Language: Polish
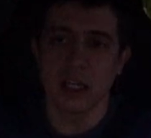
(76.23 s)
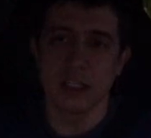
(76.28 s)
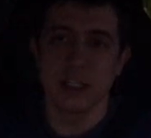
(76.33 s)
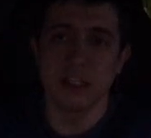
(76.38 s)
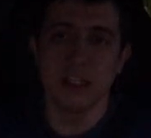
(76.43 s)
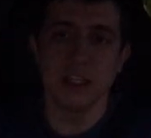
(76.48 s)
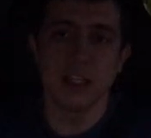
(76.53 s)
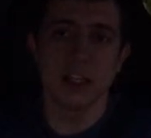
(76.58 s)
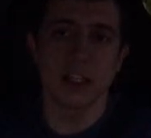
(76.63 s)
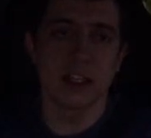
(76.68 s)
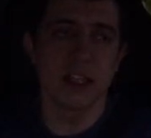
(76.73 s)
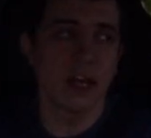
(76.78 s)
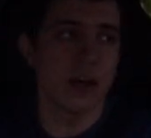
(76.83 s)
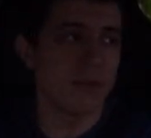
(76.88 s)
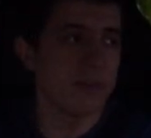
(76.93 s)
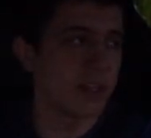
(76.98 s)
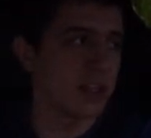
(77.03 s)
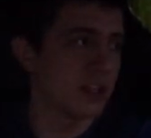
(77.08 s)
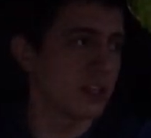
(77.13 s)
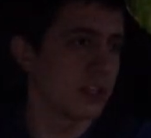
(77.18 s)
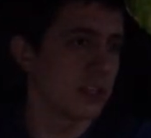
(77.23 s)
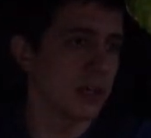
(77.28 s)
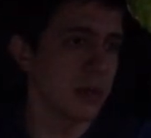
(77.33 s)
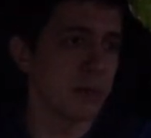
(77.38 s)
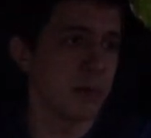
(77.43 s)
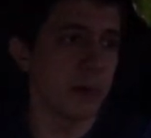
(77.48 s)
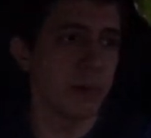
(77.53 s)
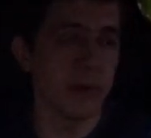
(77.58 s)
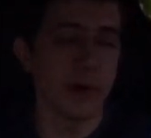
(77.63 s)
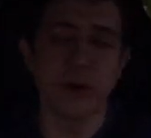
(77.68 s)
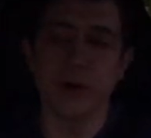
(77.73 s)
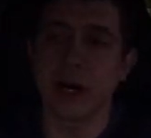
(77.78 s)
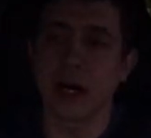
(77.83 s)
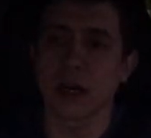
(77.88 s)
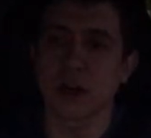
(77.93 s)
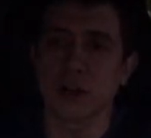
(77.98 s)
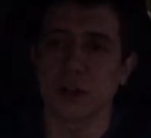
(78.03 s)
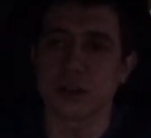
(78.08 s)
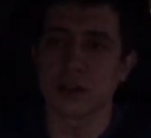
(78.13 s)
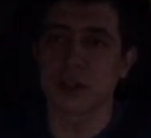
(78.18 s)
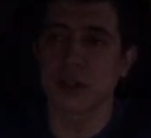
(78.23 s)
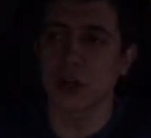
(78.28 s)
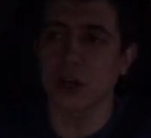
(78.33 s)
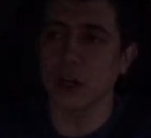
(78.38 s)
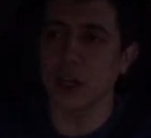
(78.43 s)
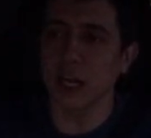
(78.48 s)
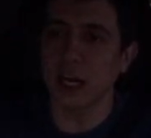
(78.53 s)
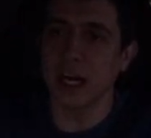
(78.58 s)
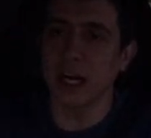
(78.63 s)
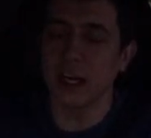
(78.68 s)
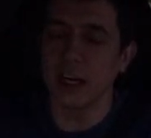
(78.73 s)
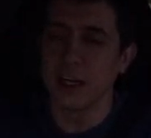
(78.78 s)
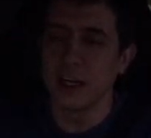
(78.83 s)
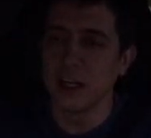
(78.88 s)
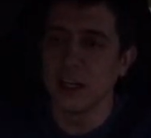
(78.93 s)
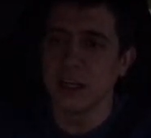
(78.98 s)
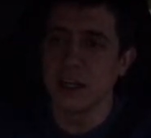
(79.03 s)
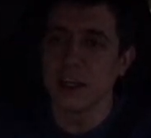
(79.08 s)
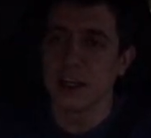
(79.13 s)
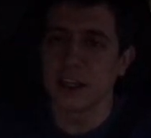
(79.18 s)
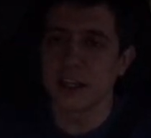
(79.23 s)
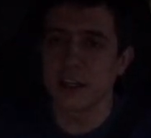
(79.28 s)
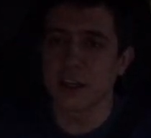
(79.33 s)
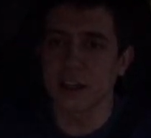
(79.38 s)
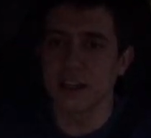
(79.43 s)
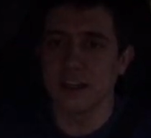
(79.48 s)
i nawet gdyby była kontrola i,